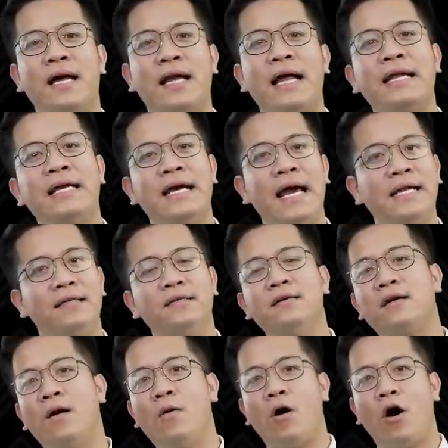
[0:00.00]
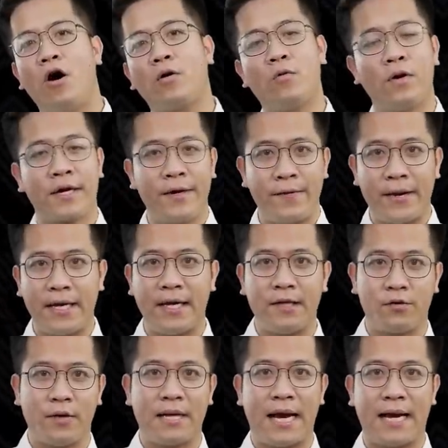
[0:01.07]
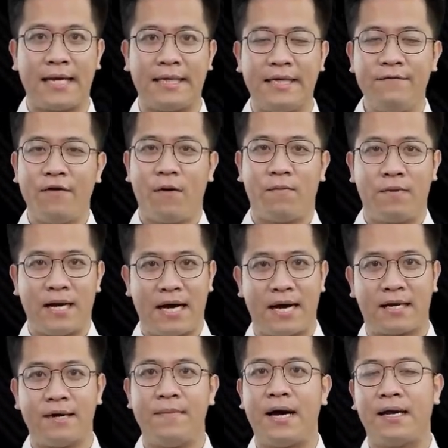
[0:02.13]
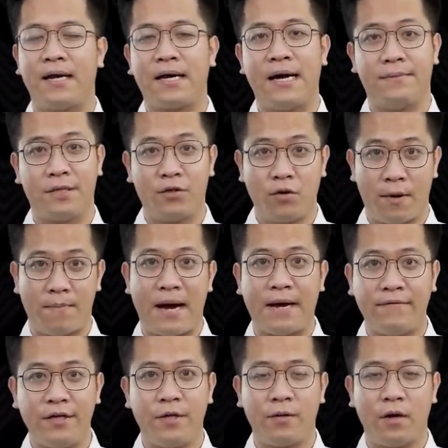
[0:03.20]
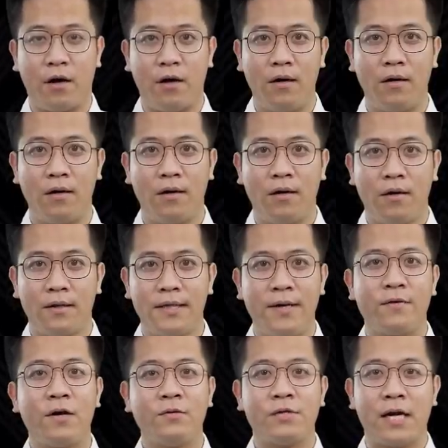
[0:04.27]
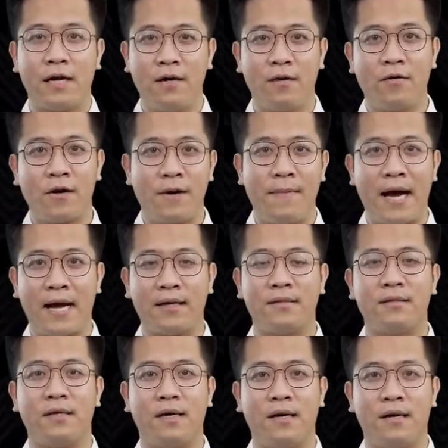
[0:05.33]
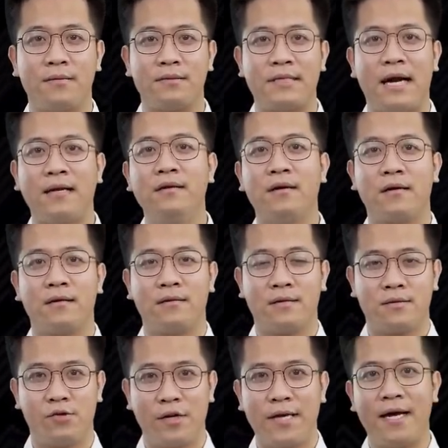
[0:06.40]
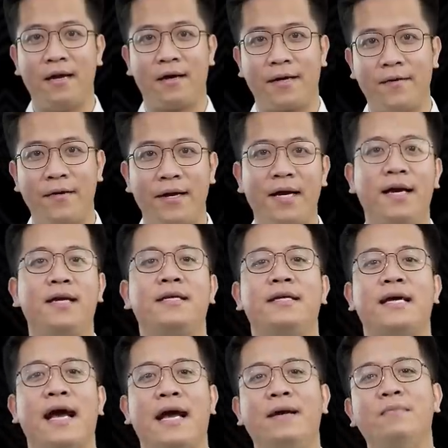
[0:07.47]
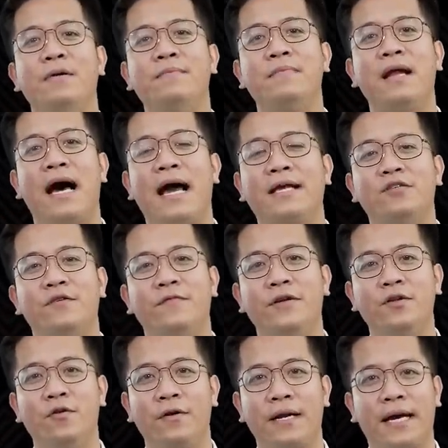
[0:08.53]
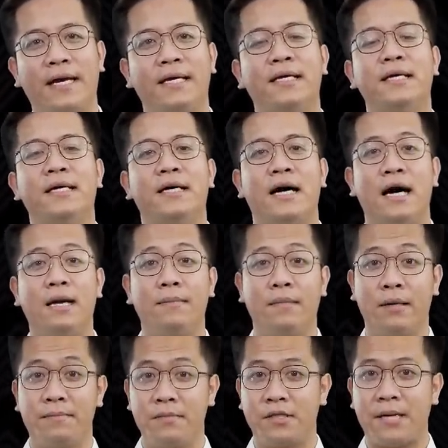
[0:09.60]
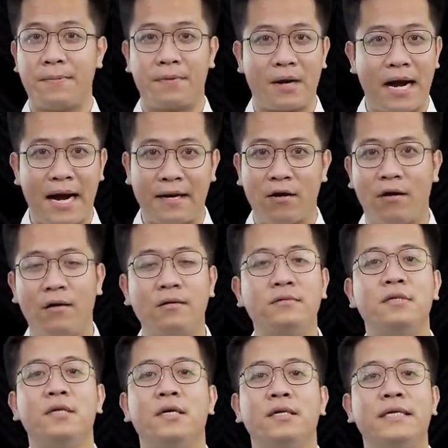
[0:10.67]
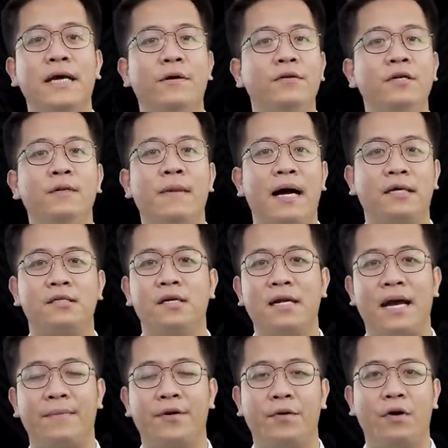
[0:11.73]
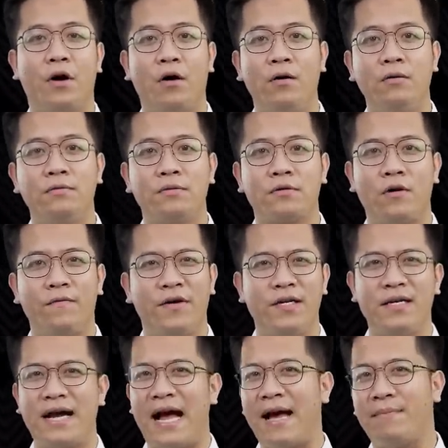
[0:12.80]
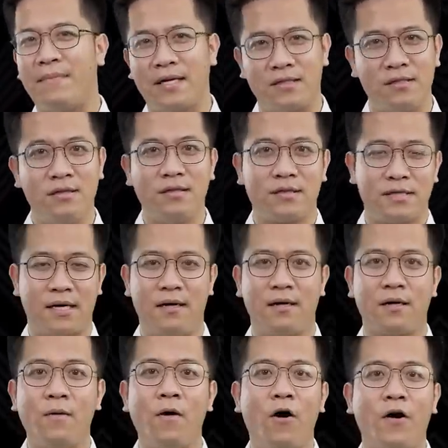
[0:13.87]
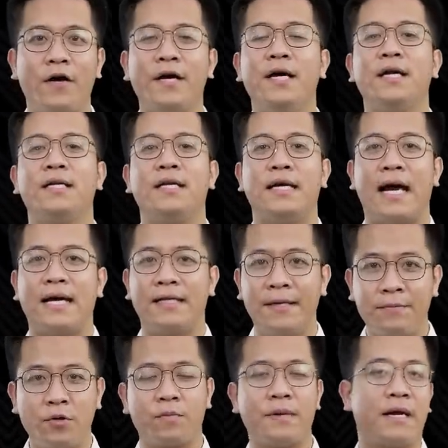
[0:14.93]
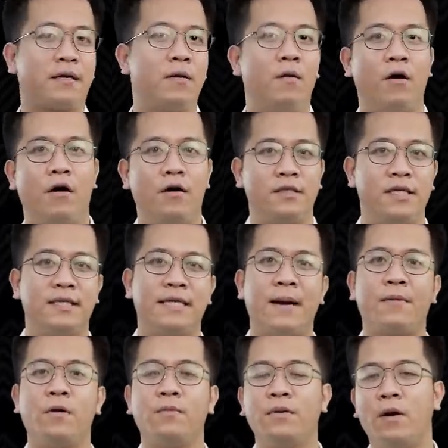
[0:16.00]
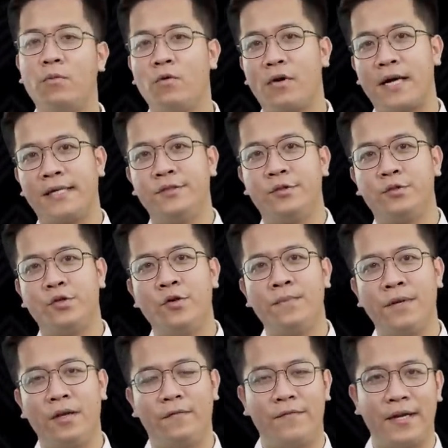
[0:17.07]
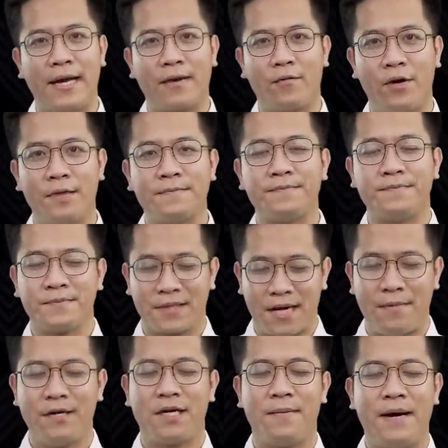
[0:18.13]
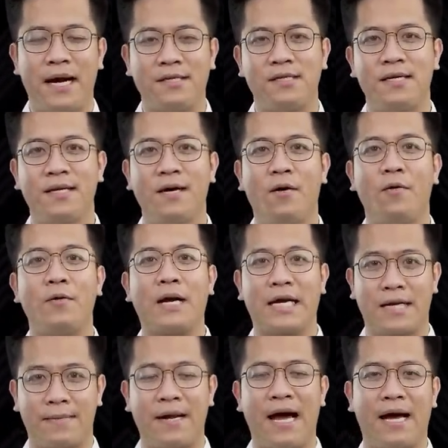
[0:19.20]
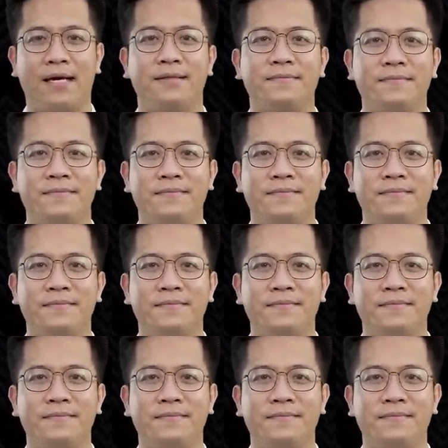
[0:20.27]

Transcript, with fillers: ta đã đi hết những câu hỏi của Q and A tuần này. Hy vọng là các bạn đã cảm thấy thỏa mãn với điều đó. Nếu câu trả lời của các bạn đã được xuất hiện ở Q and A thì hãy bấm like cho video này, hãy bấm subscribe nó nếu như bạn chưa làm điều đó. Còn với những ai mà chưa được trả lời câu hỏi thì hãy tiếp tục đặt câu hỏi trên tab cộng đồng của kênh YouTube Bình luận viên Anh Quân. Cảm ơn các bạn rất nhiều. Hẹn gặp lại.